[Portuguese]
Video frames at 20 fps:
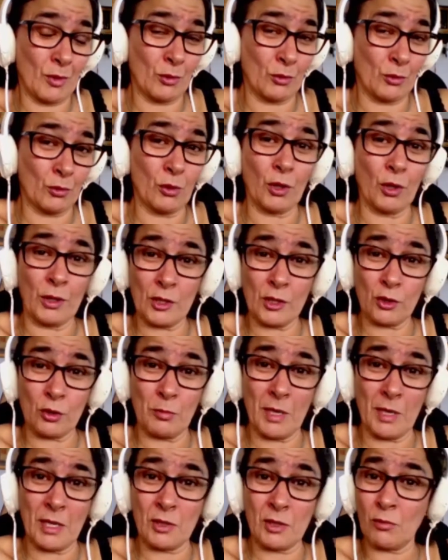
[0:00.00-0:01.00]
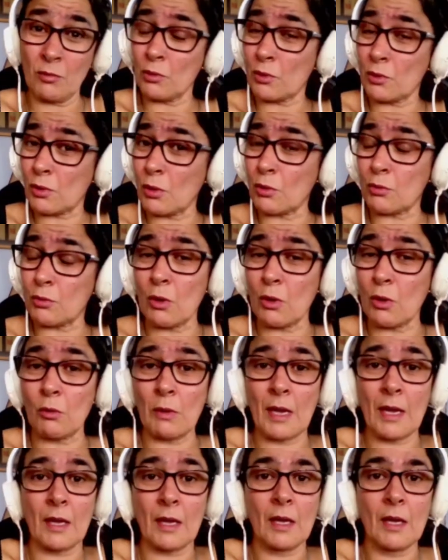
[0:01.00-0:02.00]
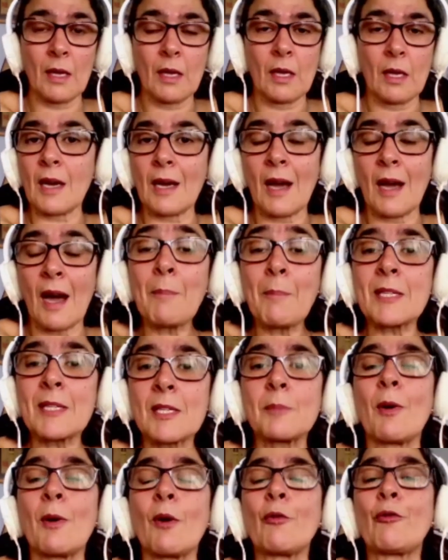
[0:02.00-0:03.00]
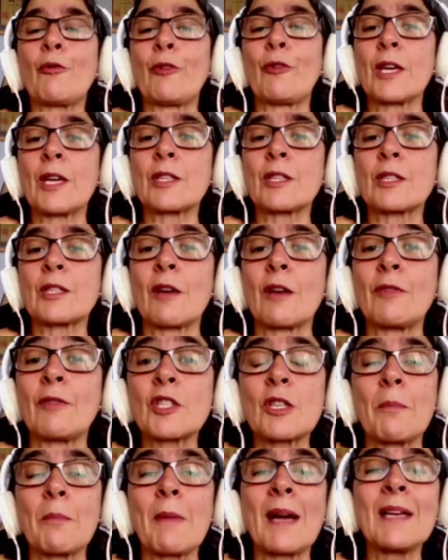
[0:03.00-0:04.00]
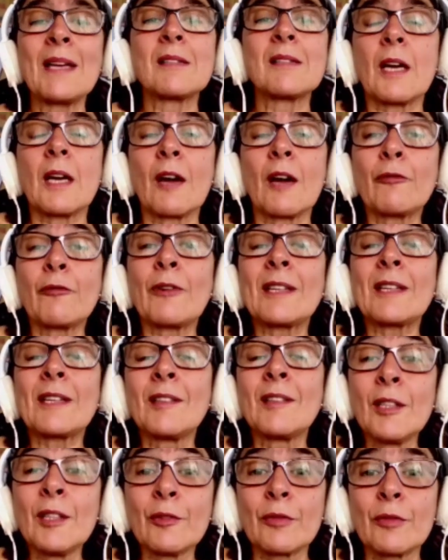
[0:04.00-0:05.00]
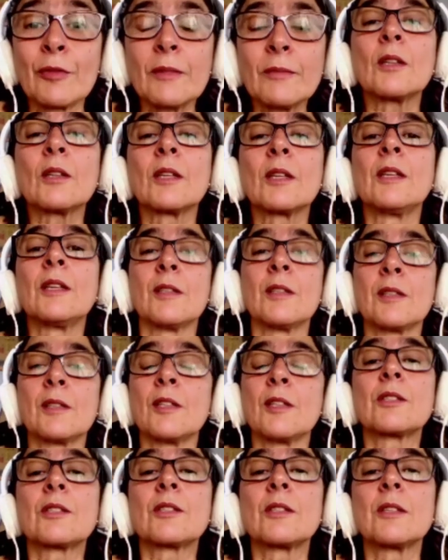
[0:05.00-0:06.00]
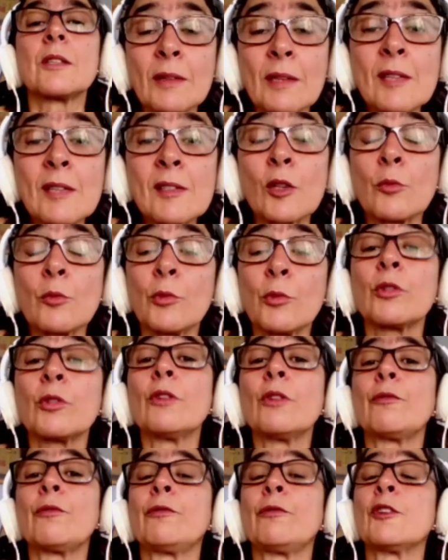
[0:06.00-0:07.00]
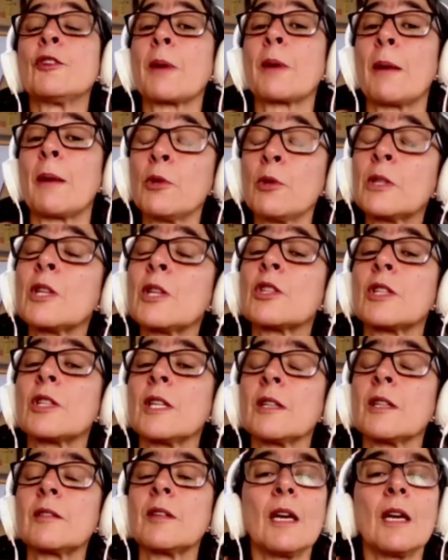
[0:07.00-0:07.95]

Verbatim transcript: no Nordeste do Brasil, onde o São João é a principal festa, a festa mais afetiva que existe, está sendo muito difícil para muita gente,